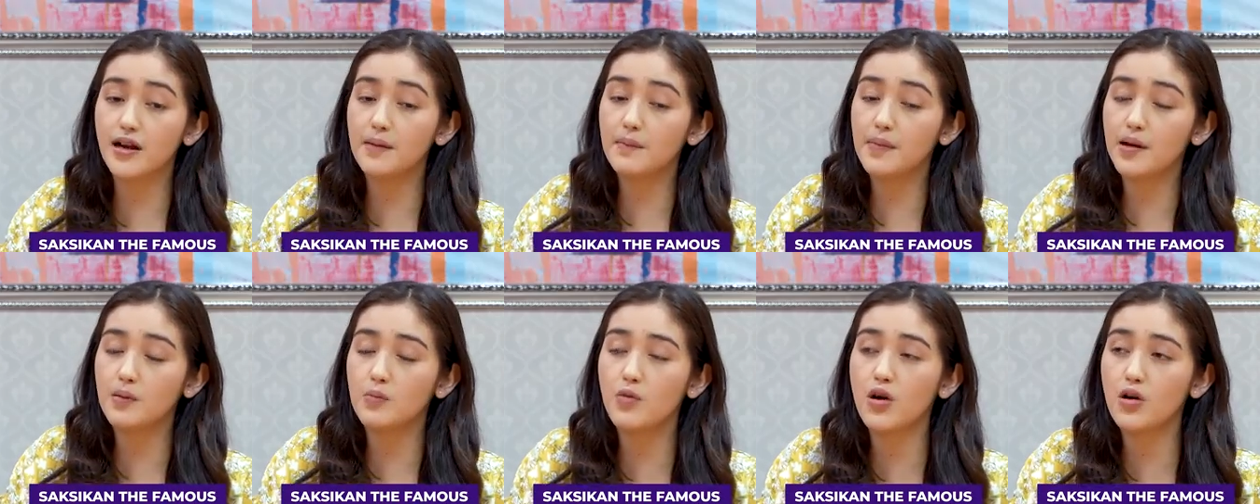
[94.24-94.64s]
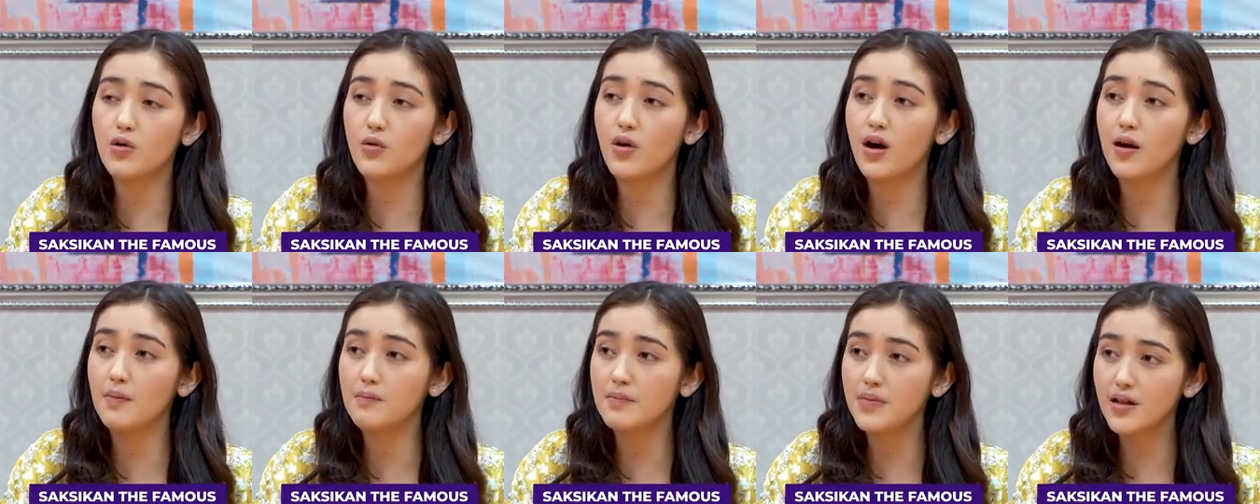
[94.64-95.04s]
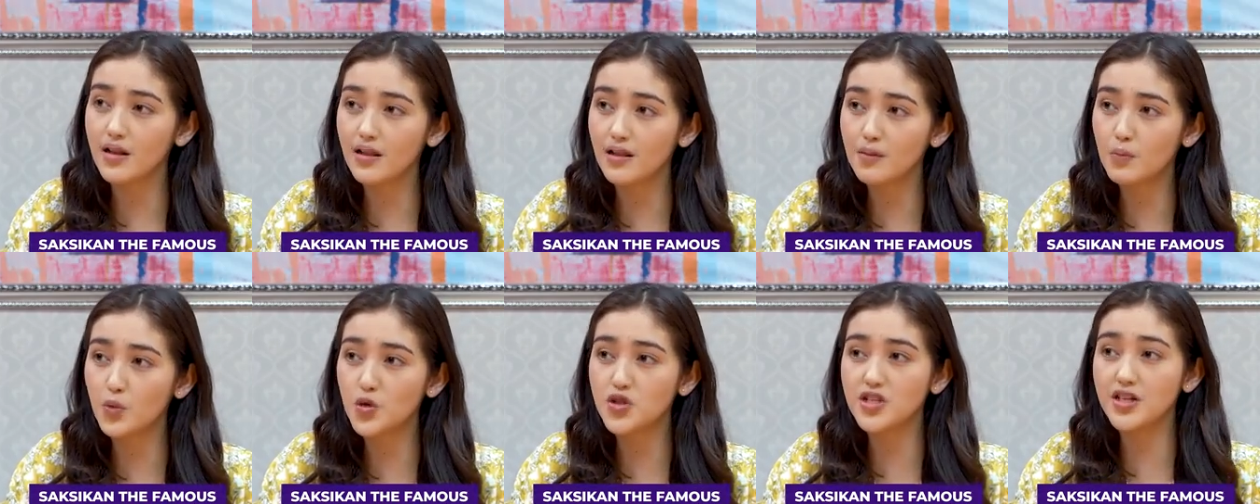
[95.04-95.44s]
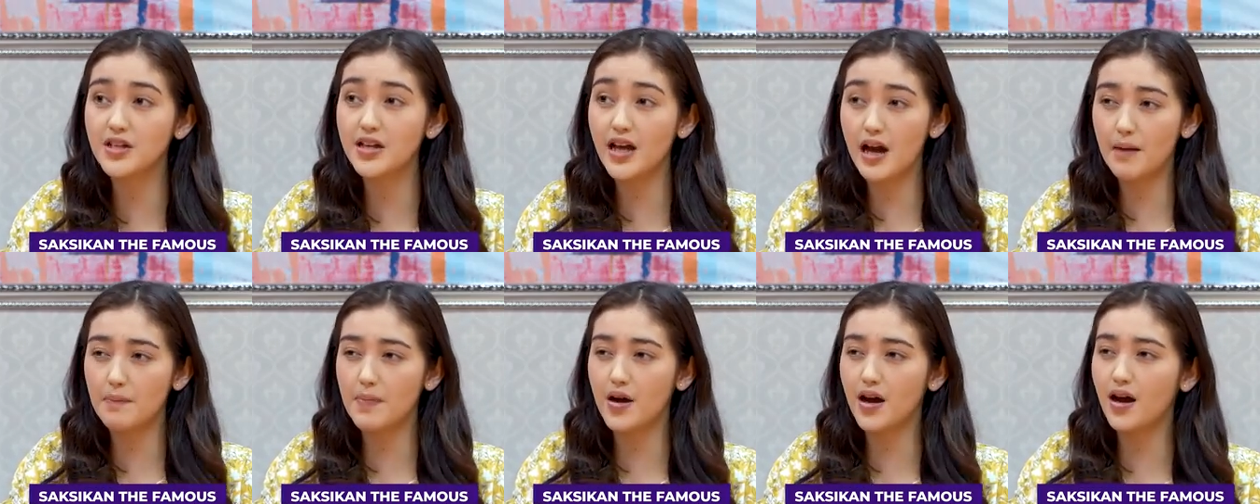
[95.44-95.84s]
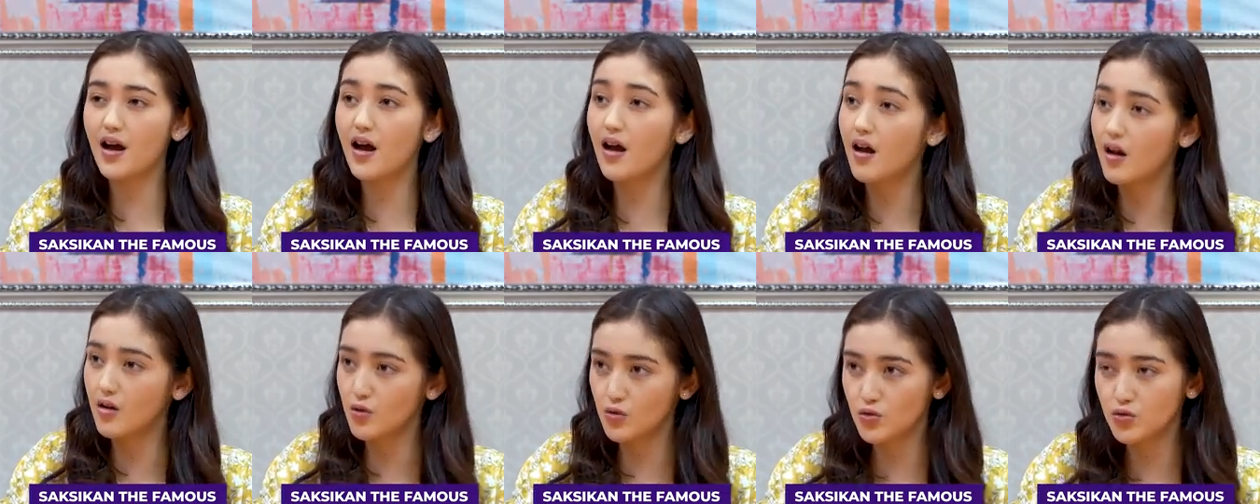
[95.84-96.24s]
apa yang mau aku ambil mau jadi
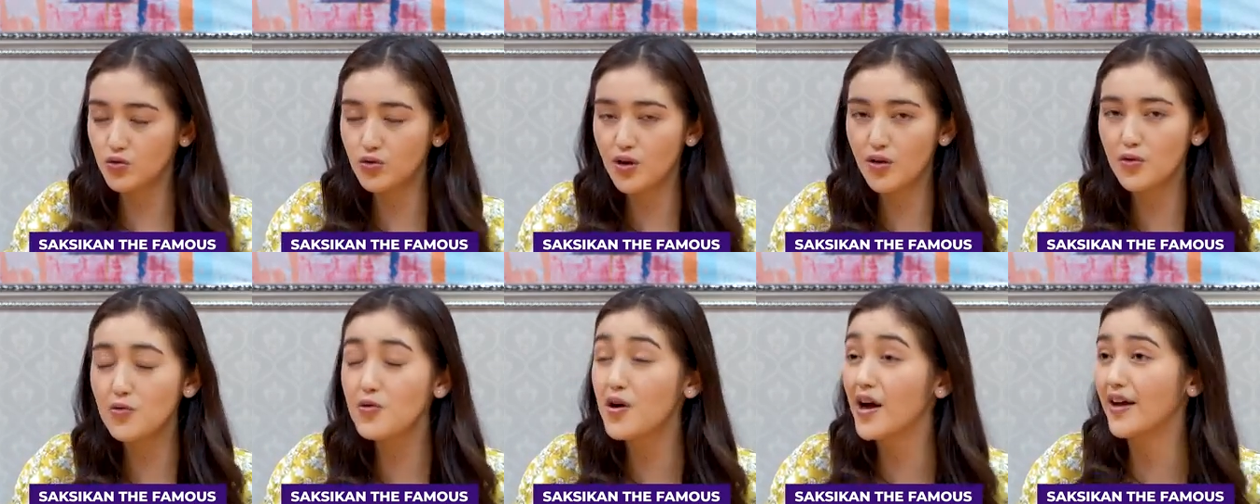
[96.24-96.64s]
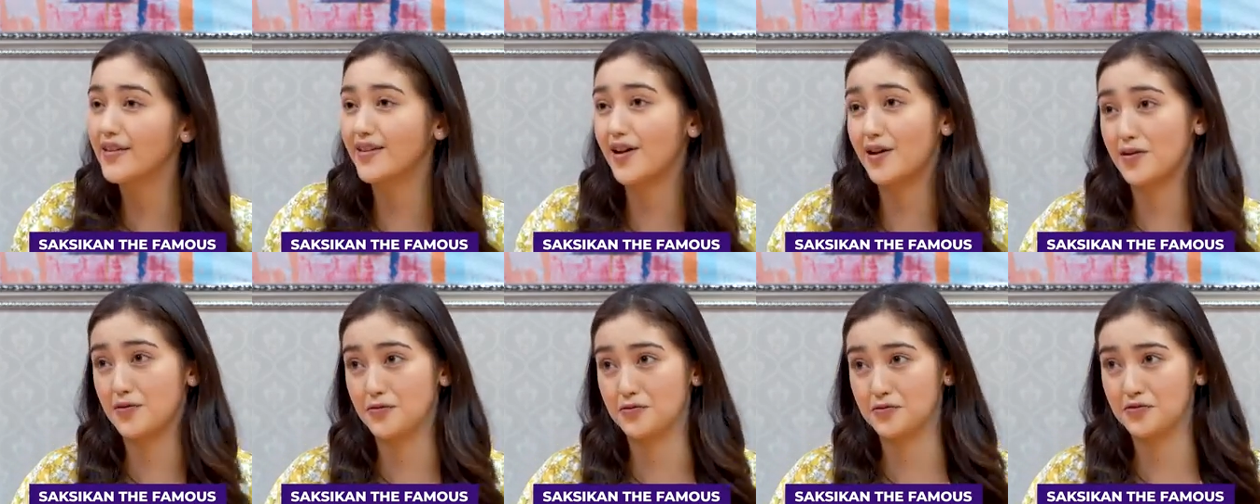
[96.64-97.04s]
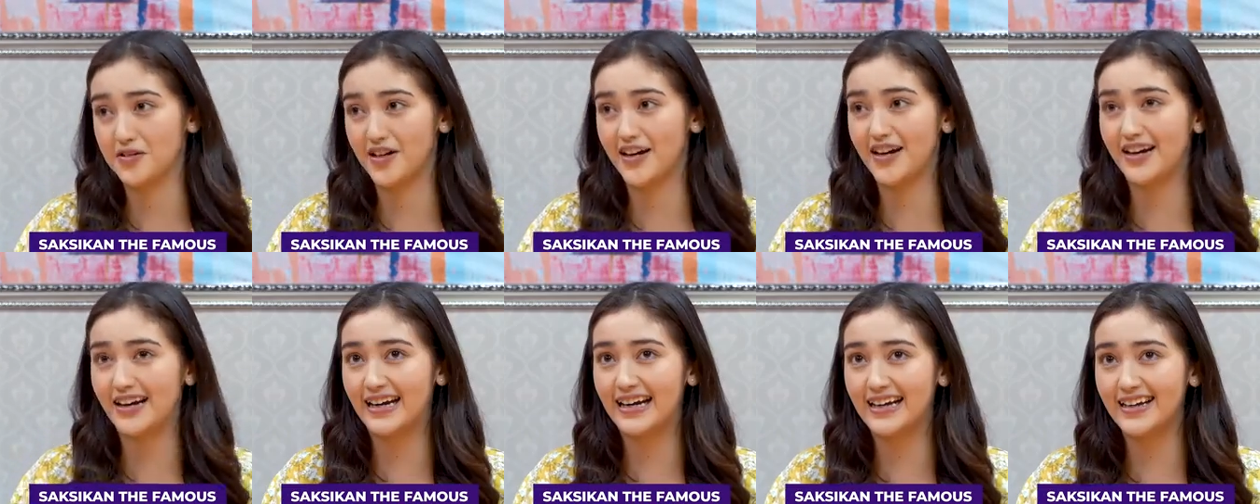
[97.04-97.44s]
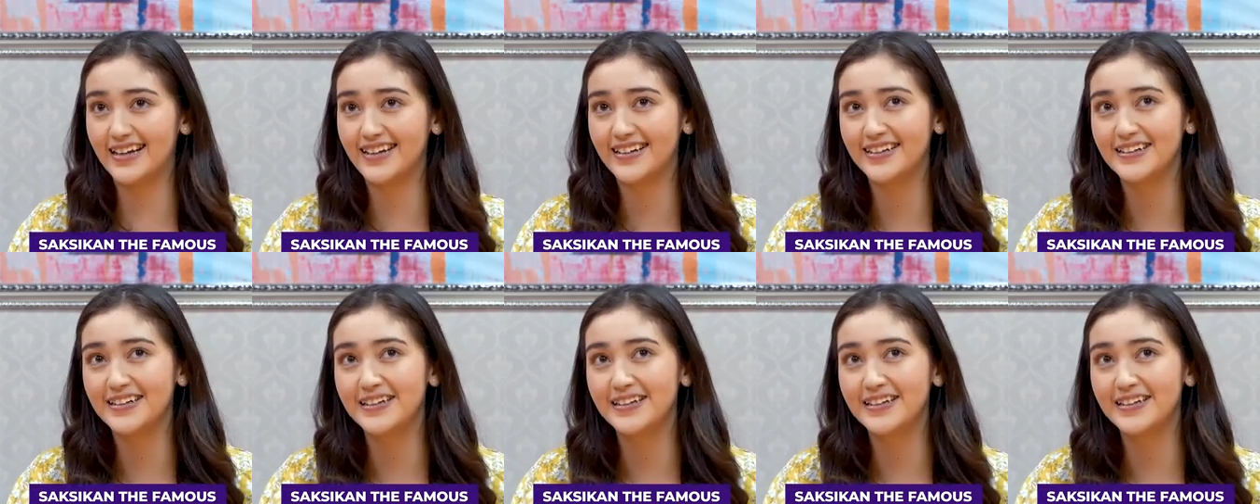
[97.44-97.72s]
apakah aku aku nggak tahu karena